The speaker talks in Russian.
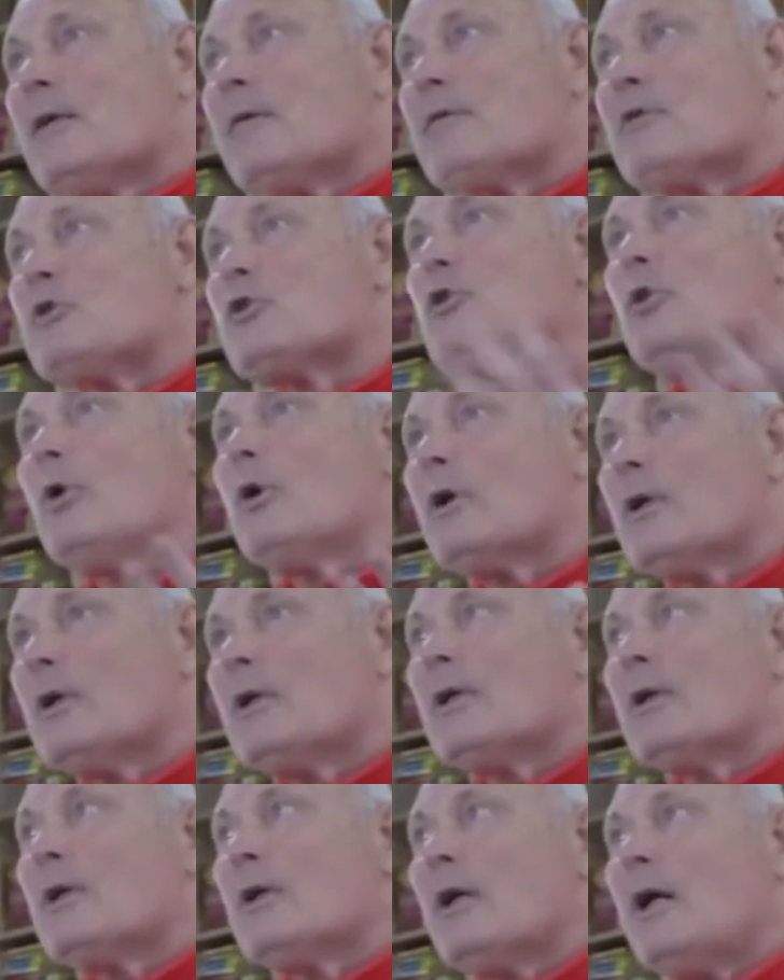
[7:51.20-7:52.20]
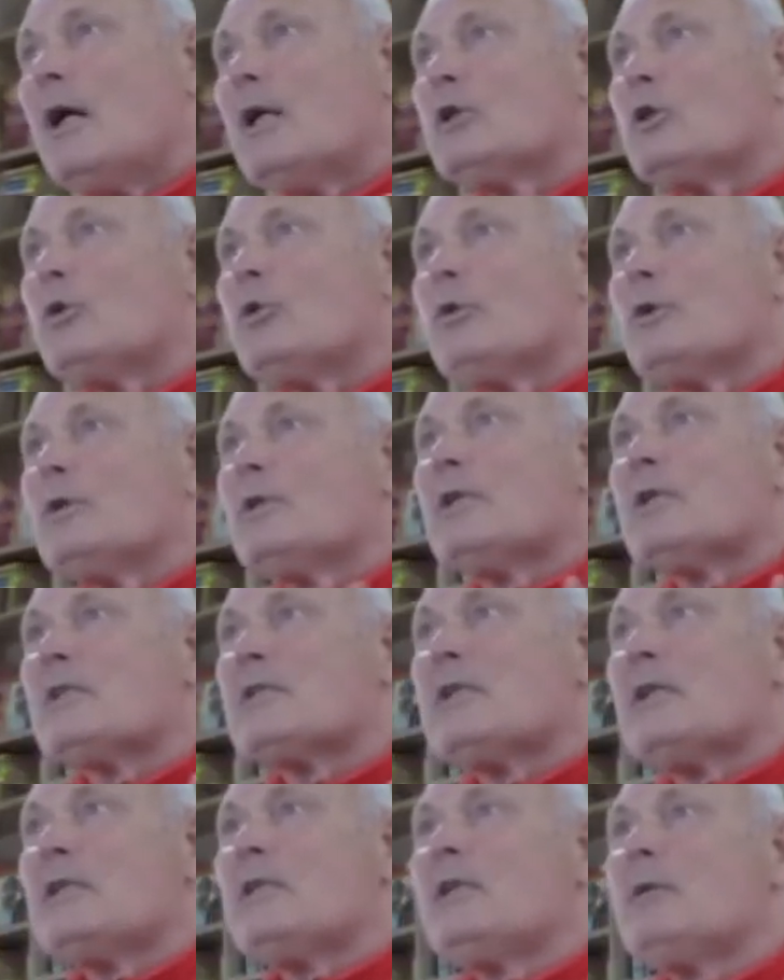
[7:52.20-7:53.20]
все отходит на
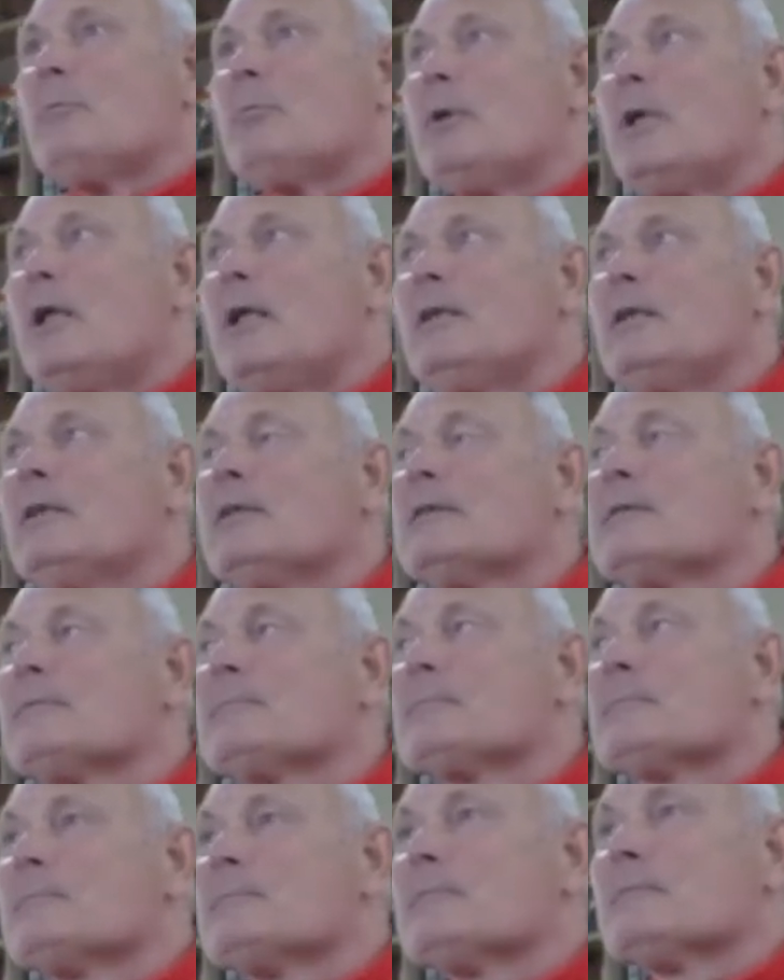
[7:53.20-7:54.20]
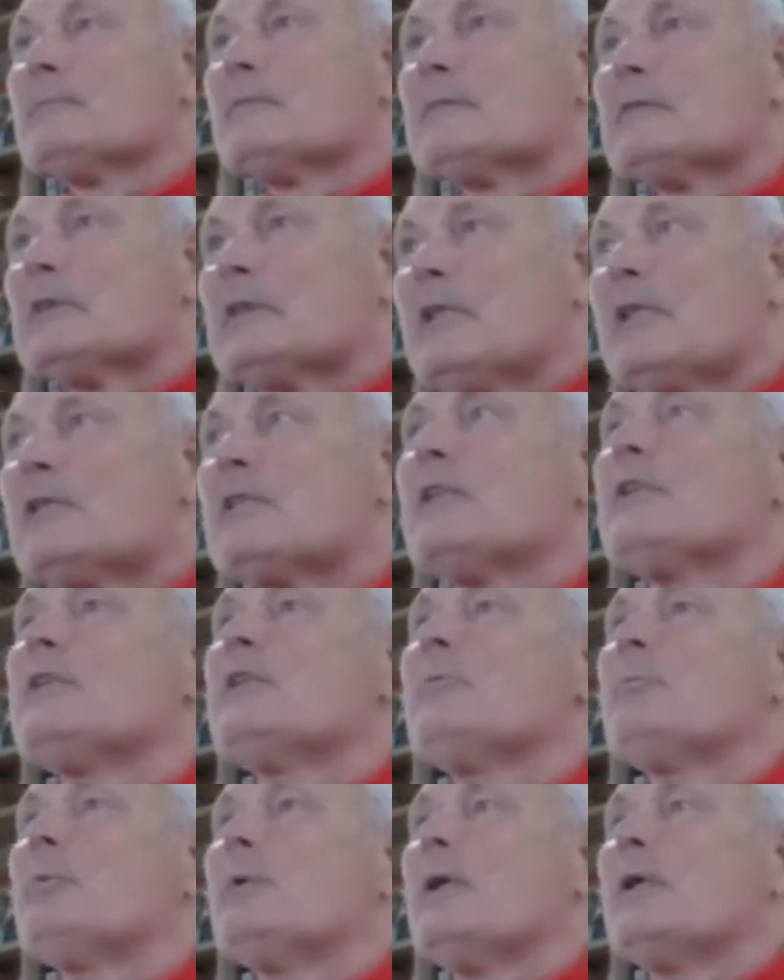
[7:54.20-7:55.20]
задний план, на
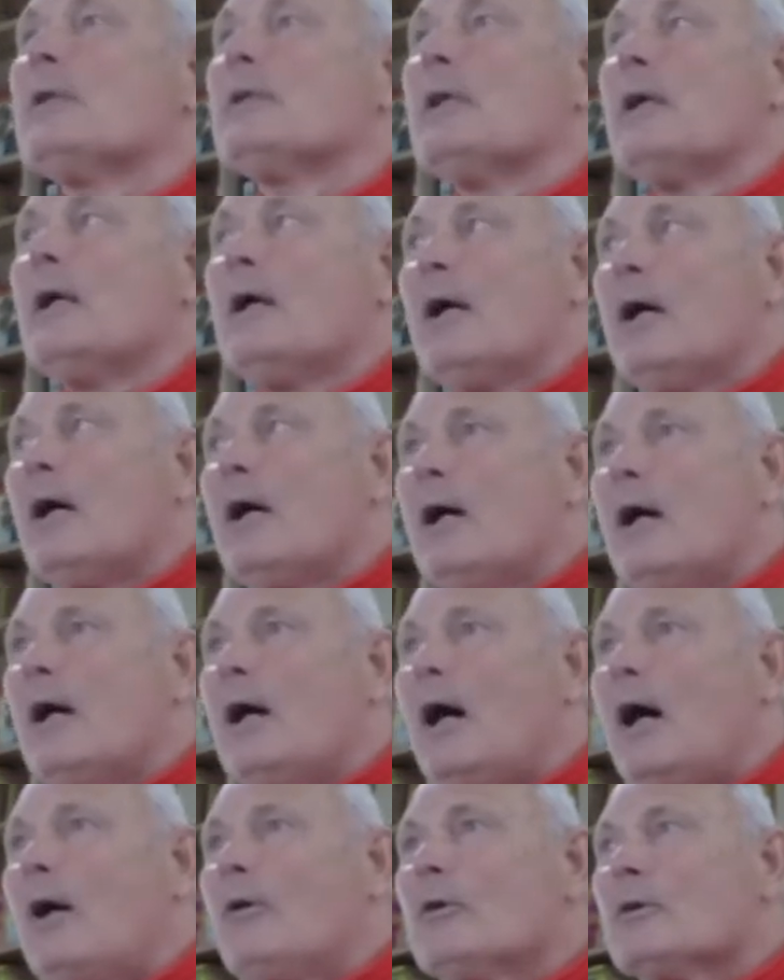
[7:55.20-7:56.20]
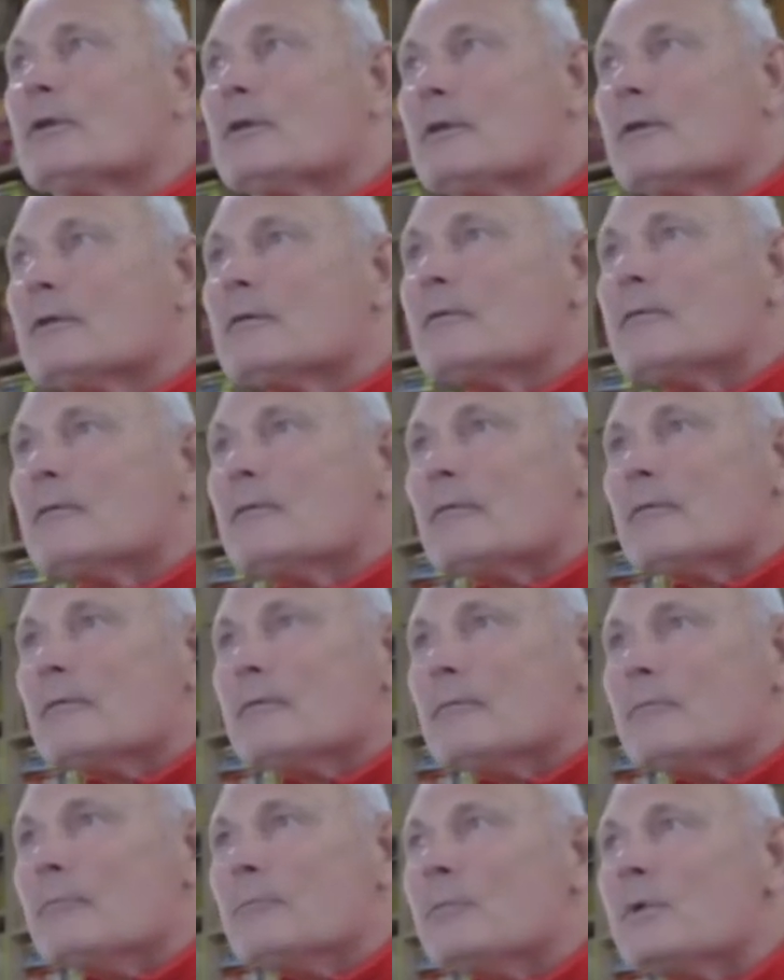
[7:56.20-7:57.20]
задний план. А вот
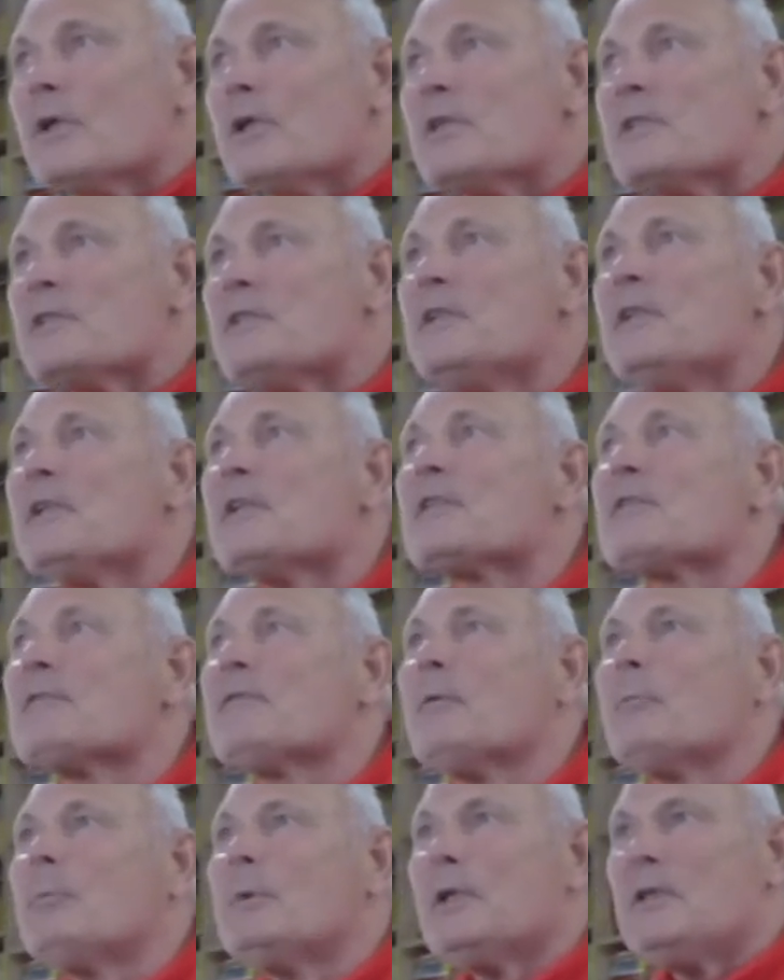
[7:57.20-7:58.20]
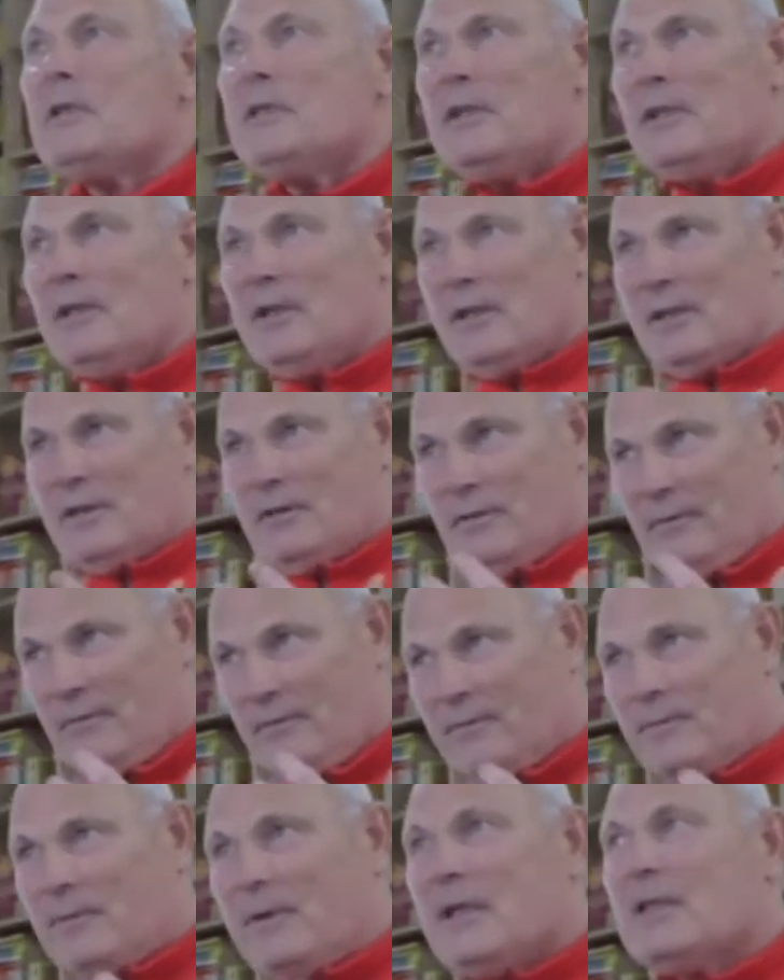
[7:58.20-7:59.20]
мы здесь воплотились
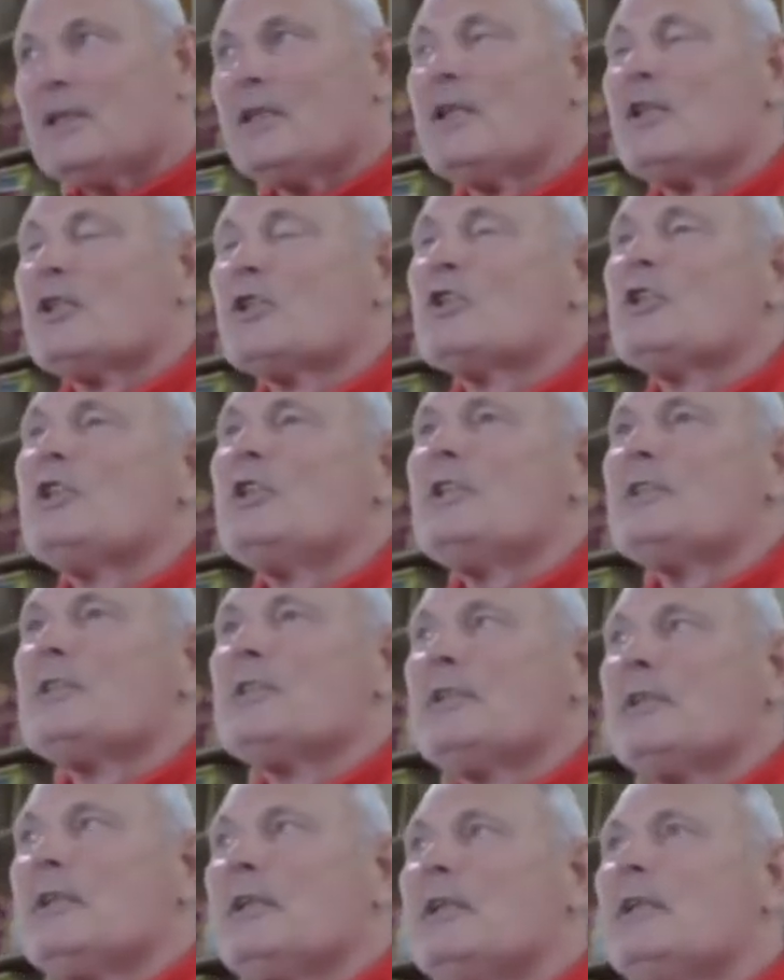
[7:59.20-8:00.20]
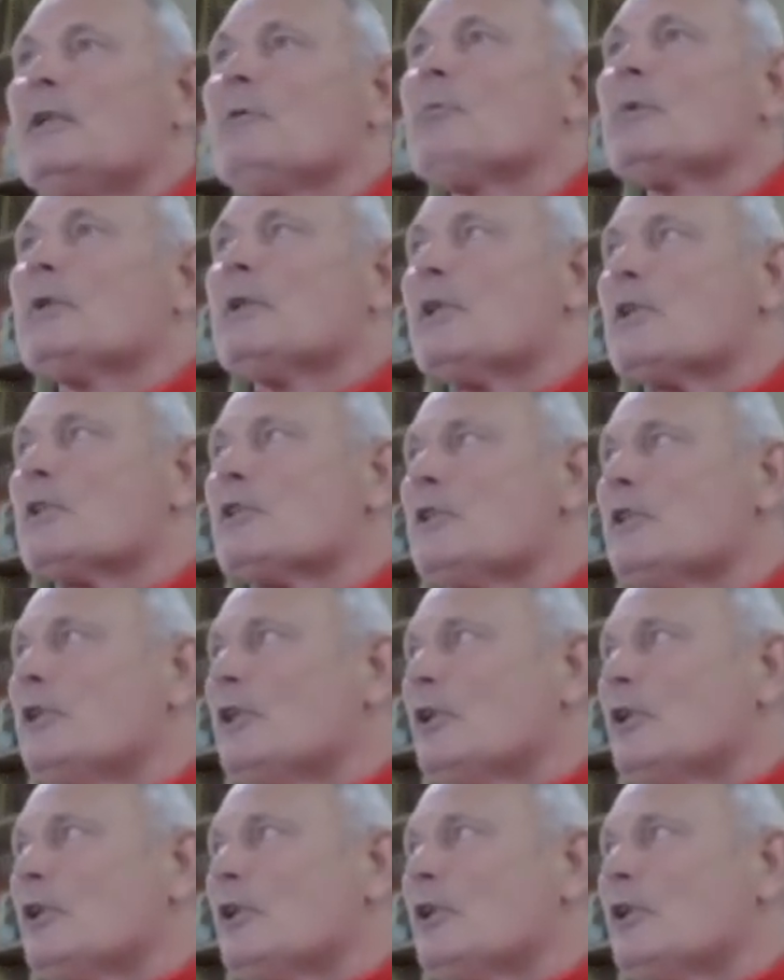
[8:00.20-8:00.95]
в этой жизни, и мы должны